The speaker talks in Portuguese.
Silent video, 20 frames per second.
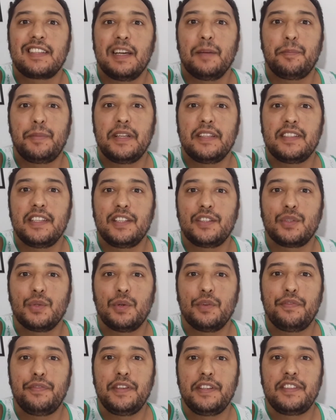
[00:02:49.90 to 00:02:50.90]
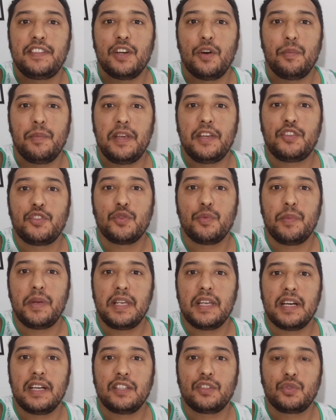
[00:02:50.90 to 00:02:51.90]
que apresentou oficialmente o
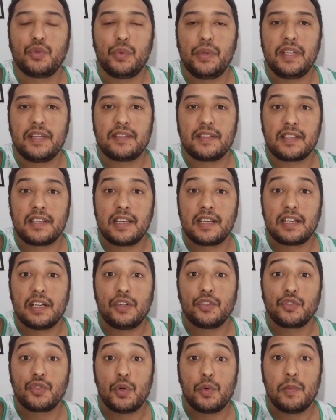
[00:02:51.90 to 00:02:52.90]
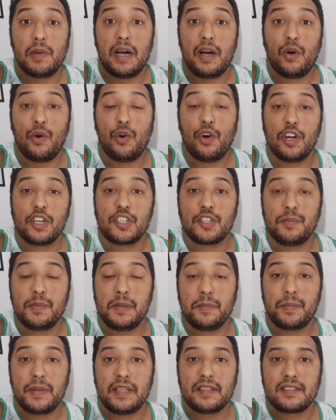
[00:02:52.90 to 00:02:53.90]
meia extra, que causou uma ótima
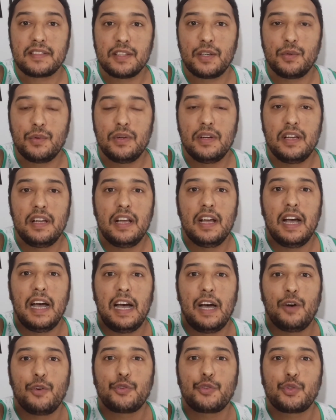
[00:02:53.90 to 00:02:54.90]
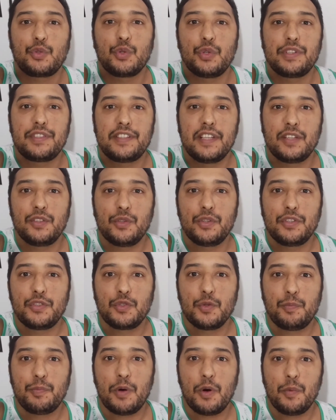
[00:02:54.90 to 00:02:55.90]
impressão aos torcedores
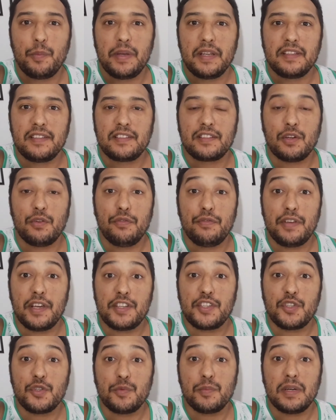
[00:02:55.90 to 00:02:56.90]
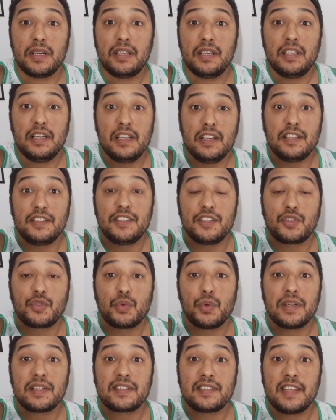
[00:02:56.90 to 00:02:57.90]
do Palmeiras. Então veja uma de
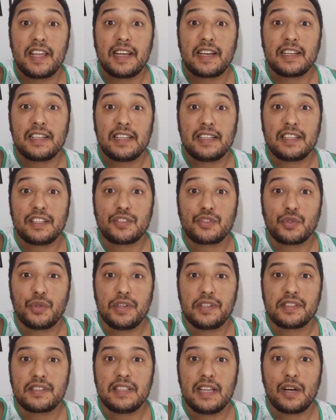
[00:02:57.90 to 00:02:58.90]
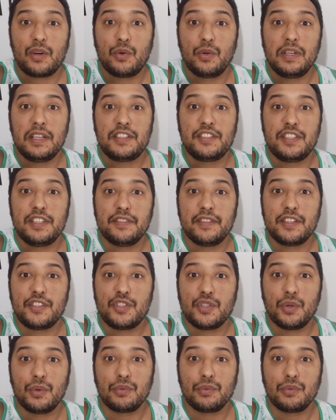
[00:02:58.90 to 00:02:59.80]
suas declarações na coletiva de